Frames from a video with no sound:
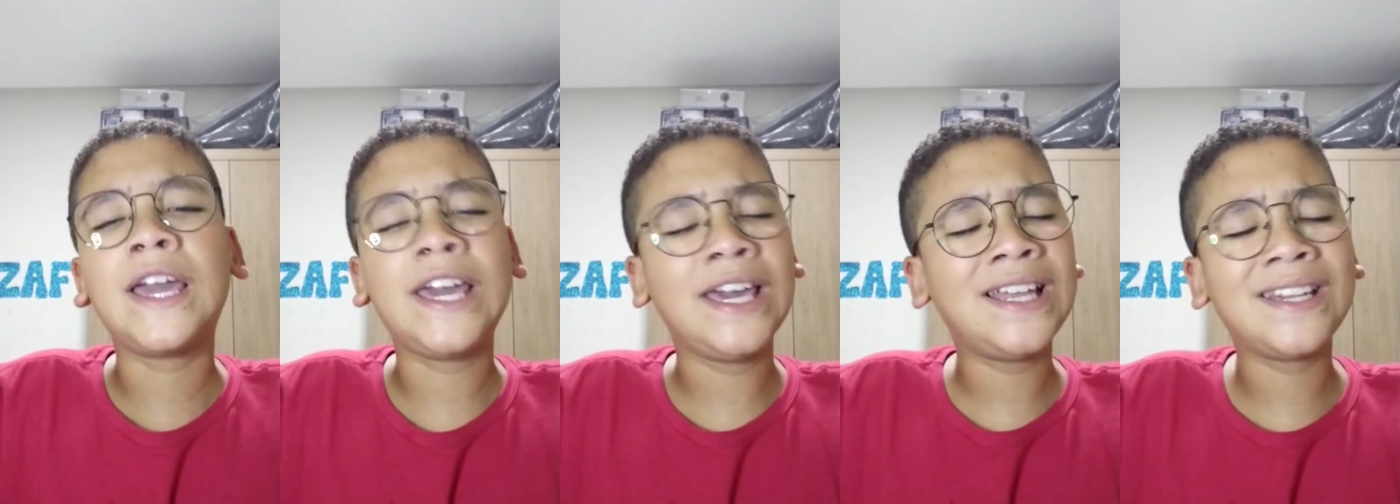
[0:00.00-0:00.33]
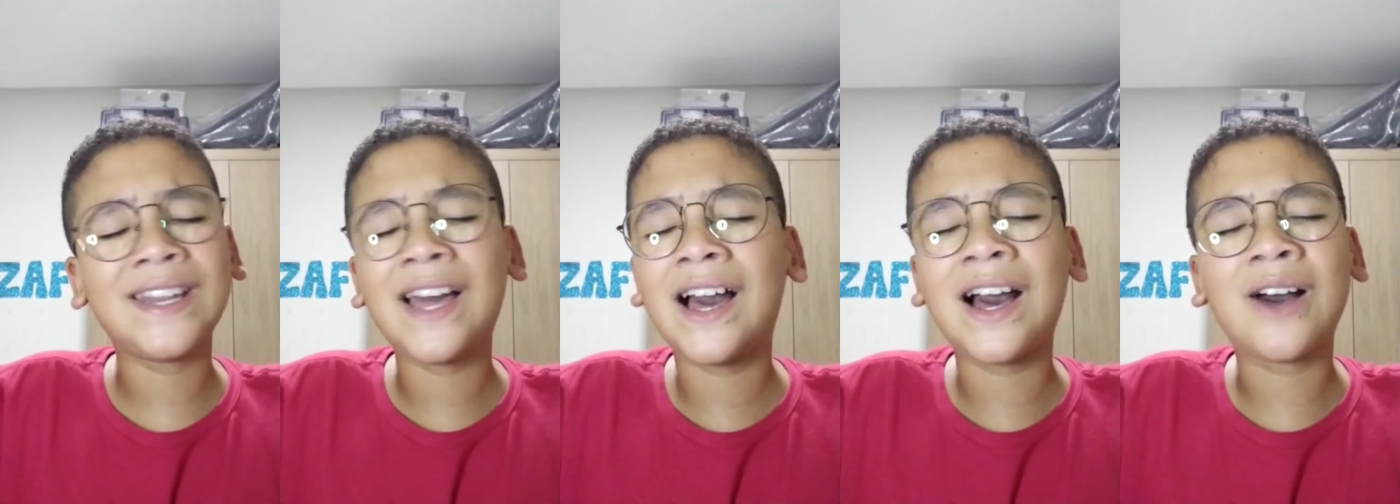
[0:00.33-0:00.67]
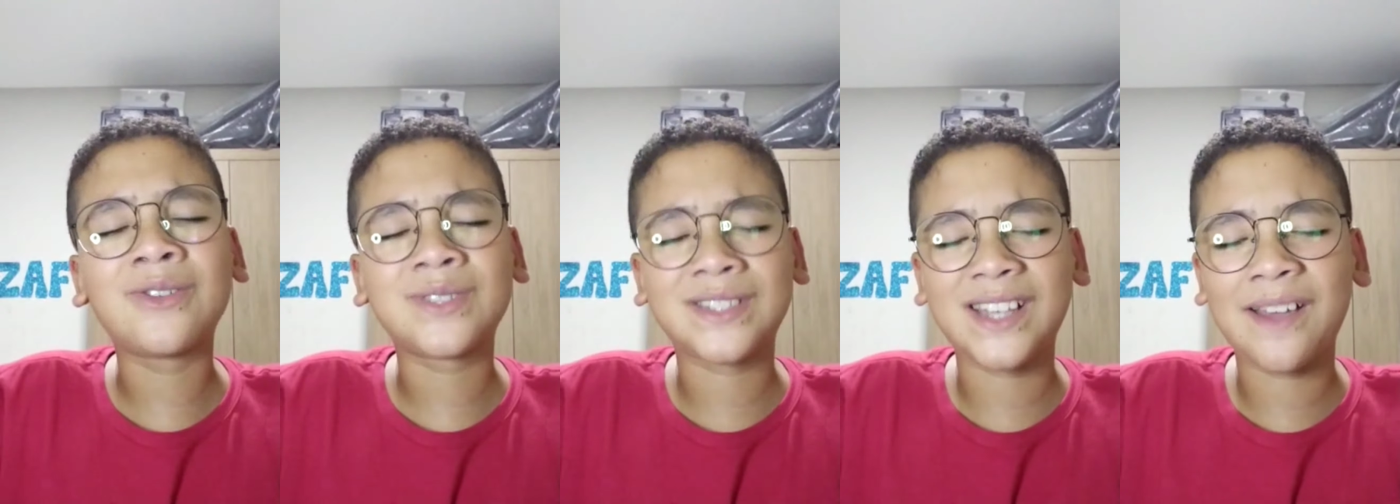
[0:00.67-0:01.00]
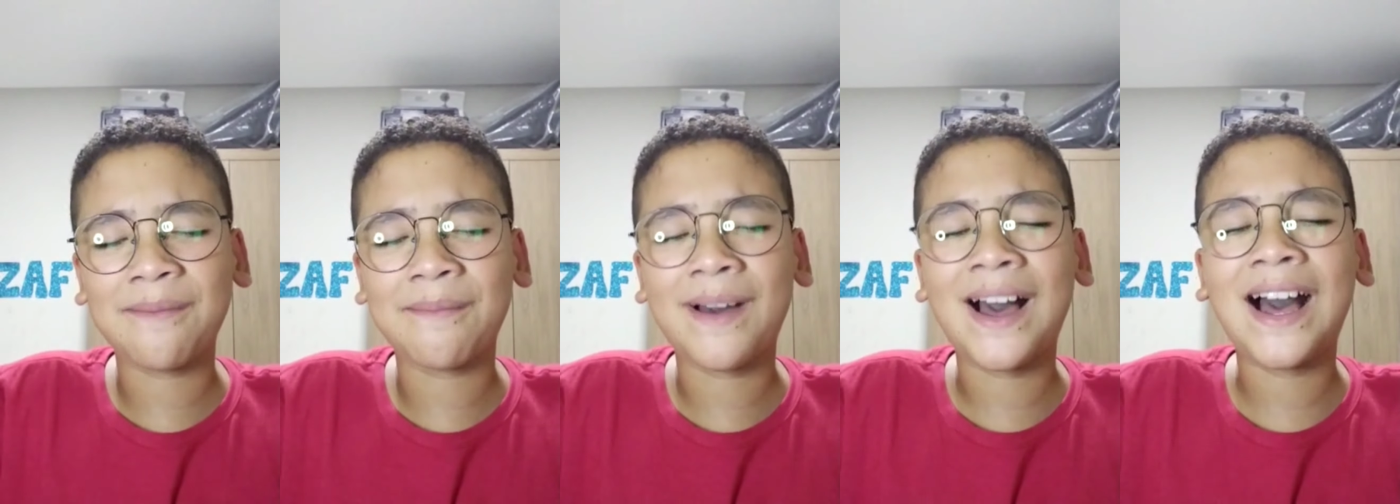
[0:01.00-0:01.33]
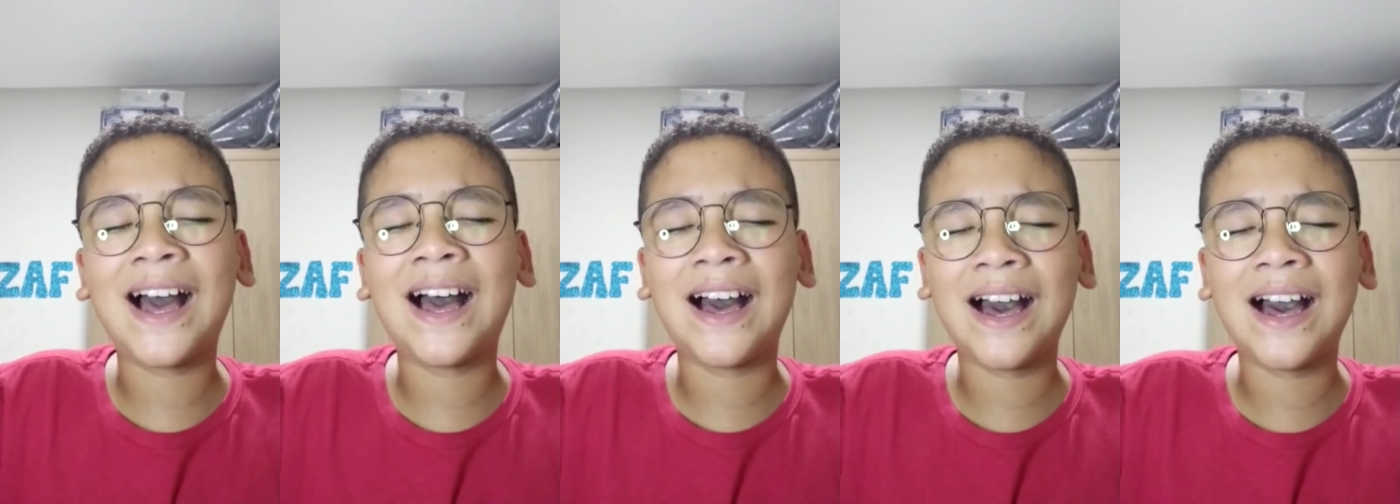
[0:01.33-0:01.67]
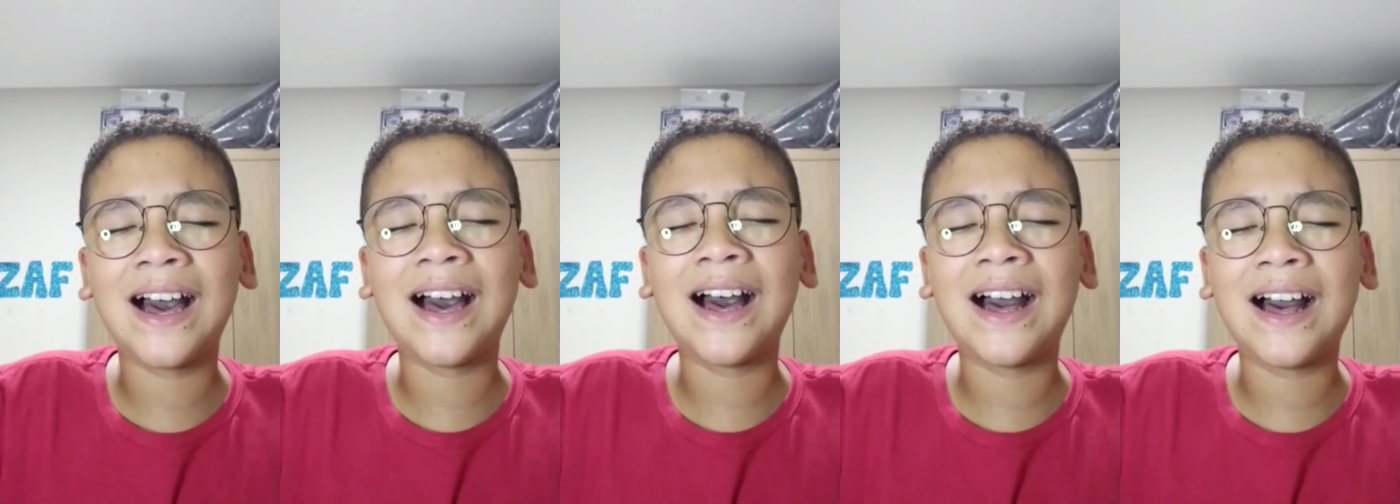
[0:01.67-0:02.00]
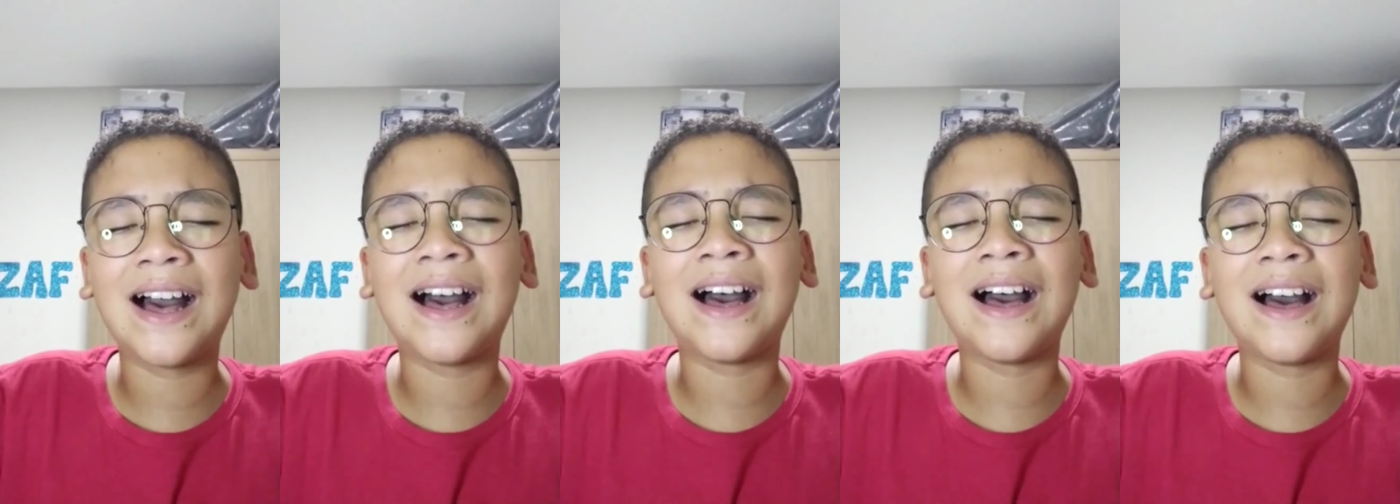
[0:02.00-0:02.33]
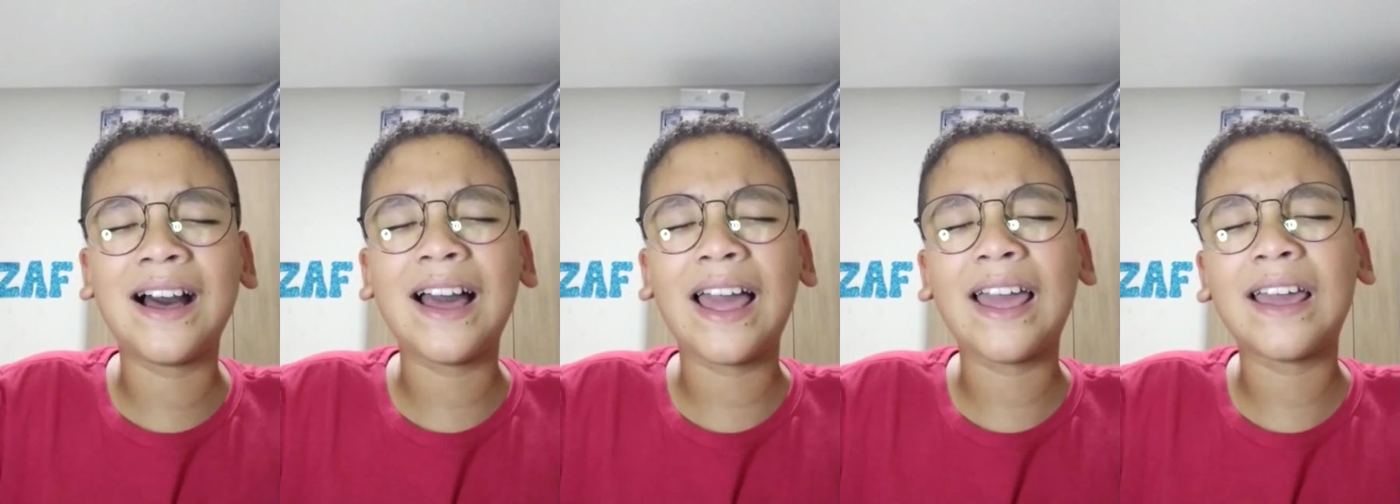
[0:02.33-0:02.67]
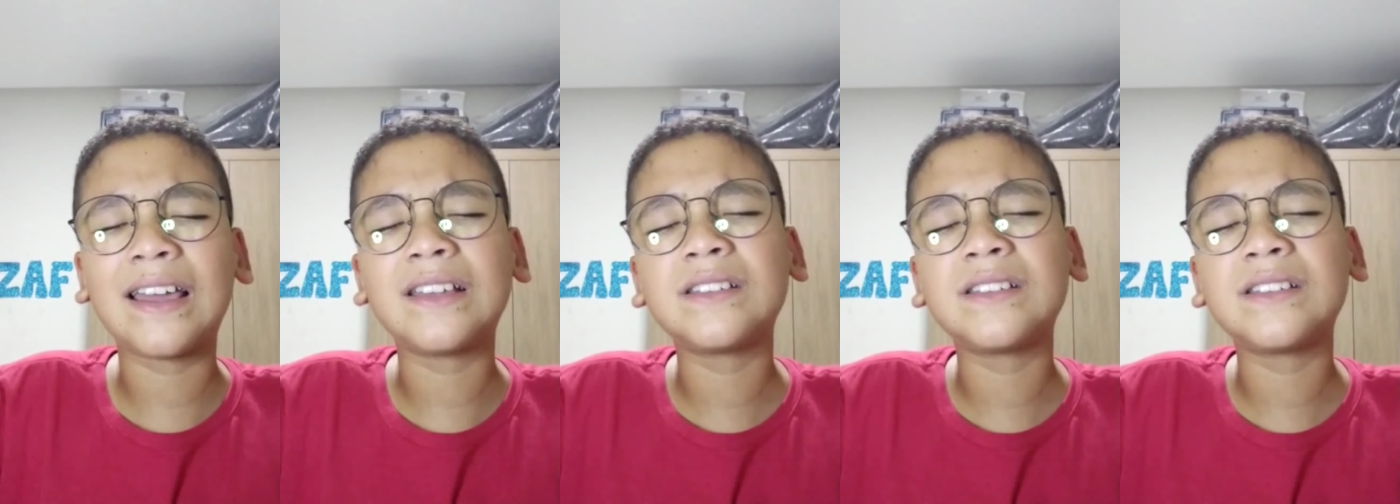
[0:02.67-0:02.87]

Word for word: e não sai mais.